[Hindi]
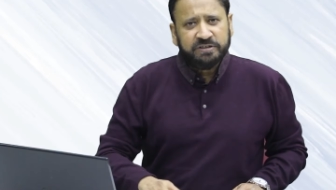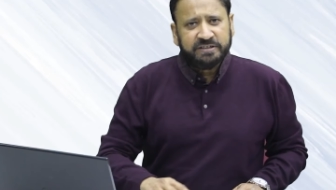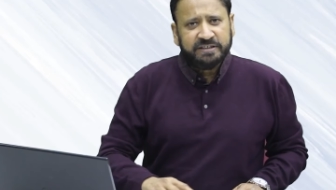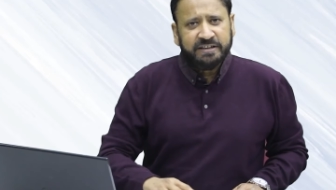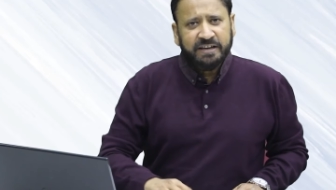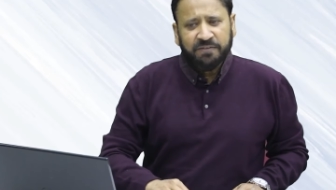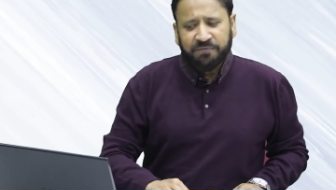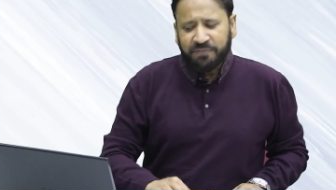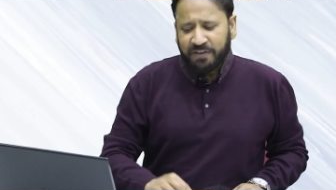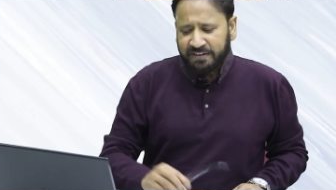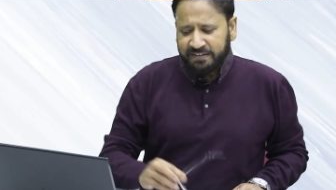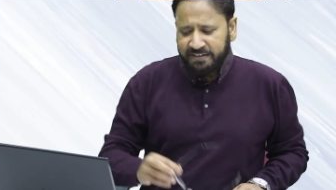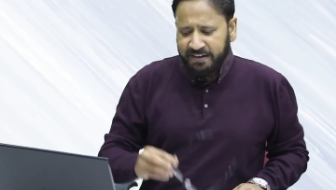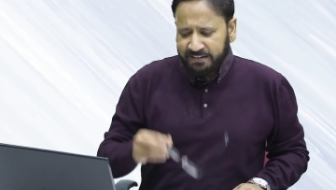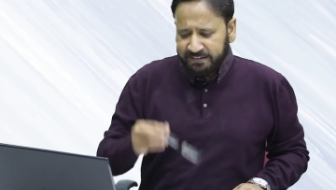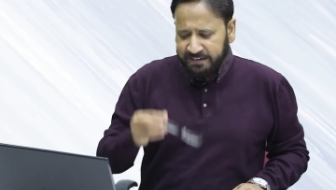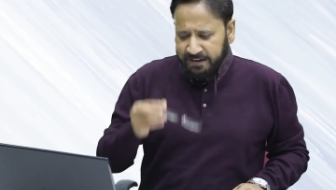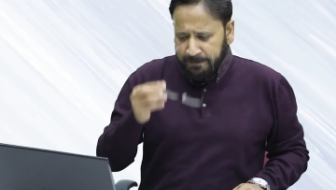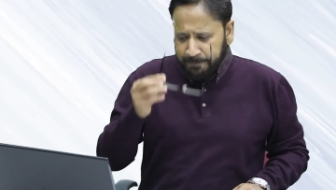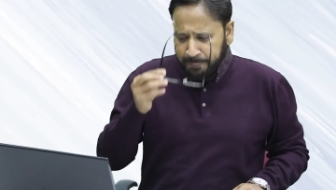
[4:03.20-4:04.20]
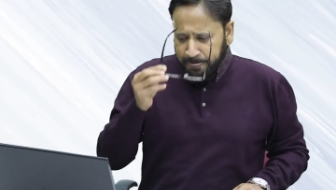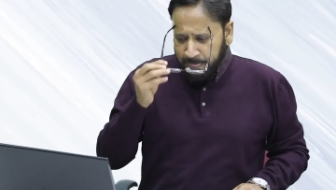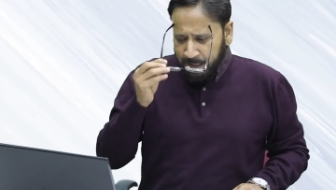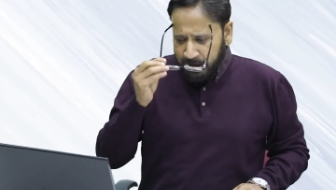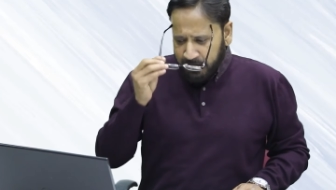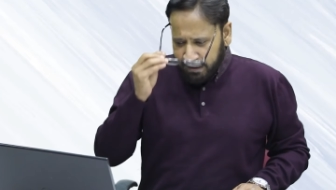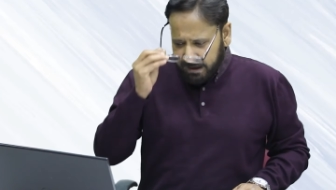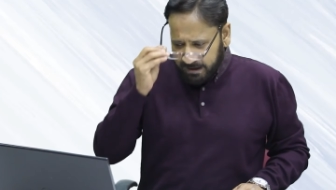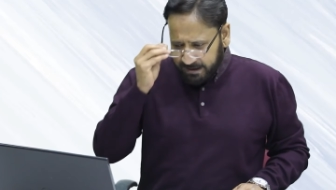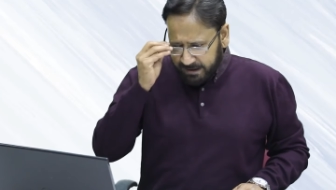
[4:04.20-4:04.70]
इसकी अफादियत है
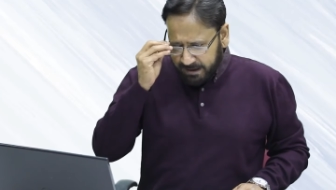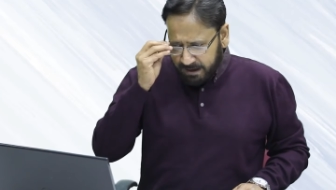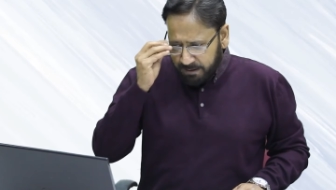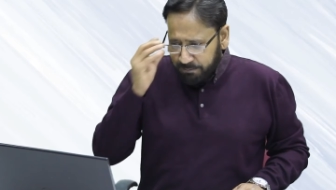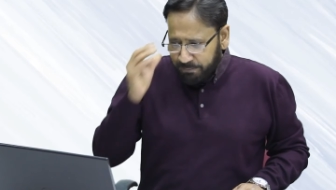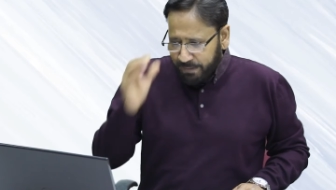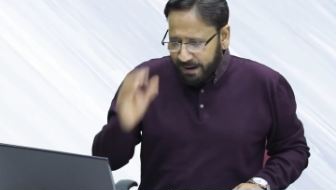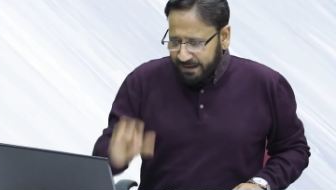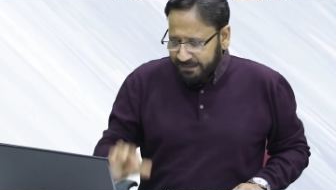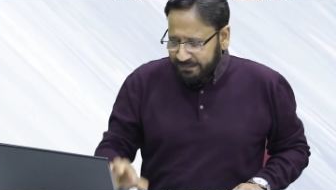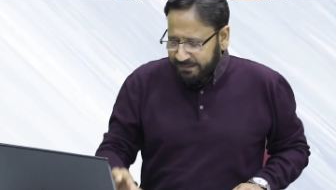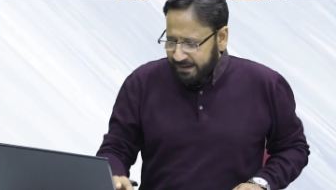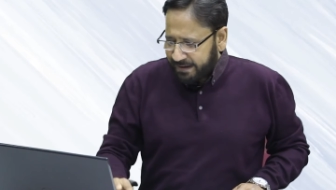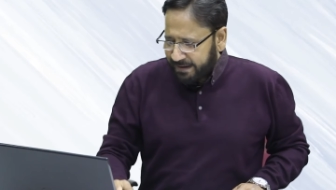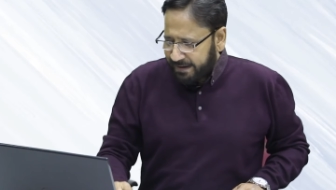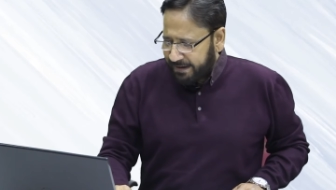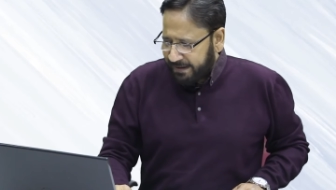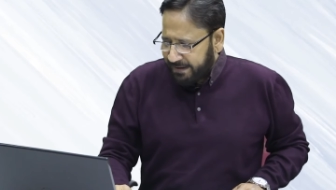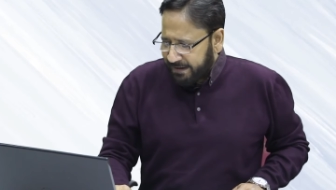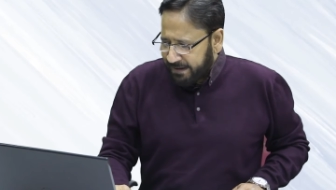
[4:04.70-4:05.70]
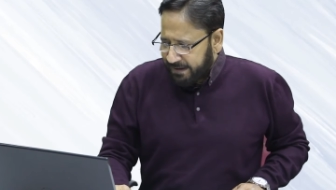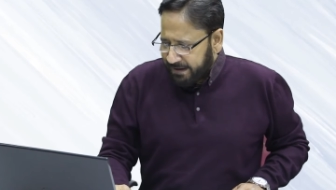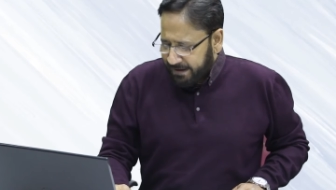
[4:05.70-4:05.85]
अगर हम बात करें